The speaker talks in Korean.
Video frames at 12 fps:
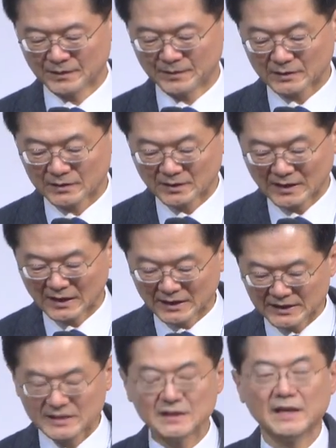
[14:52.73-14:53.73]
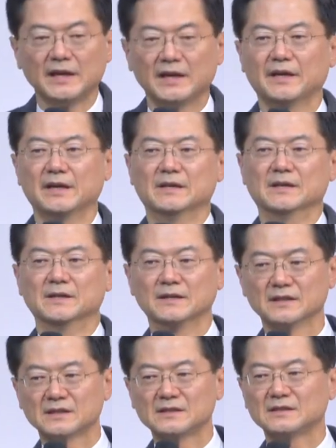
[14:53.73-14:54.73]
그러나 이내
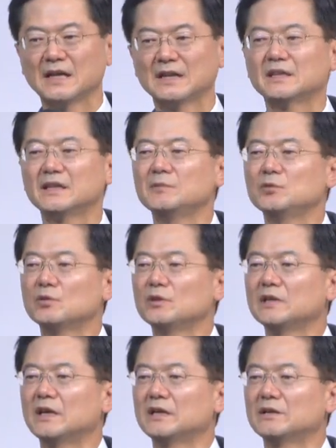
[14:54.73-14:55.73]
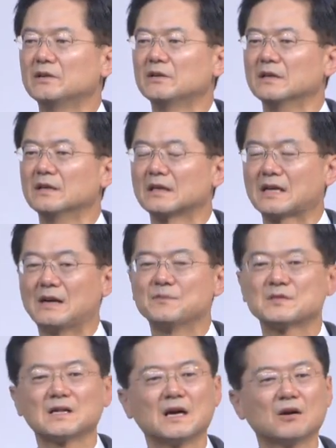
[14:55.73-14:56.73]
그 하나님으로 인하여
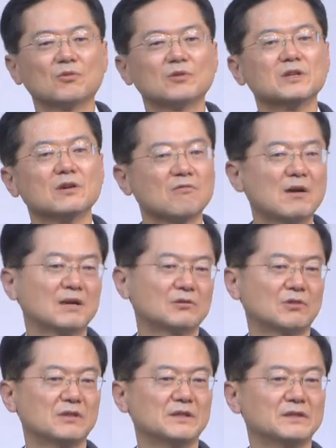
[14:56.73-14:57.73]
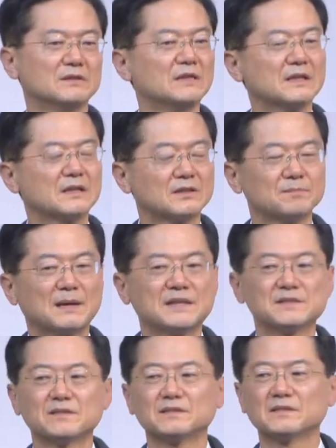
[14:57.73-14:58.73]
감사하고 영광 돌리는 그런
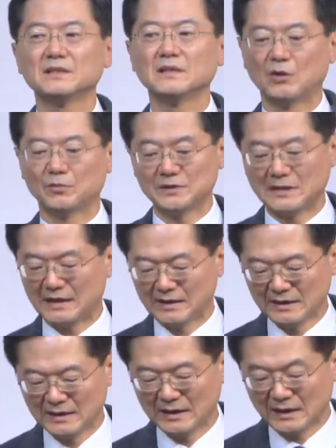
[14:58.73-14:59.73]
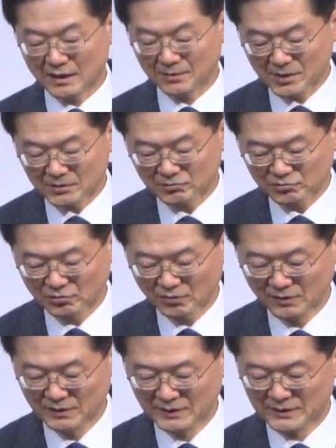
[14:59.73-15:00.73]
반전들이 나옵니다.
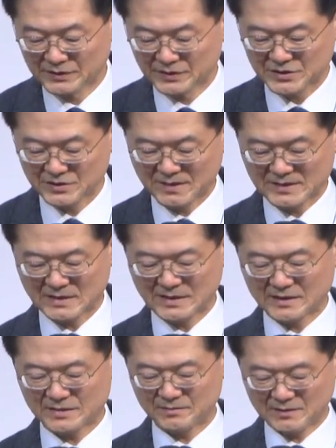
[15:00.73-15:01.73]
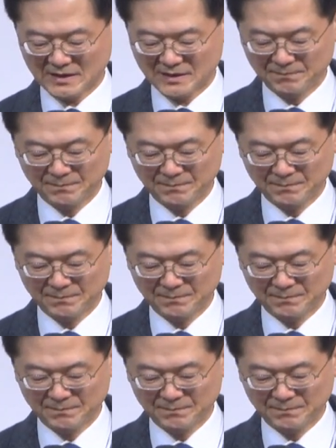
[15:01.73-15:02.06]
하박국도 역시 마찬가지입니다.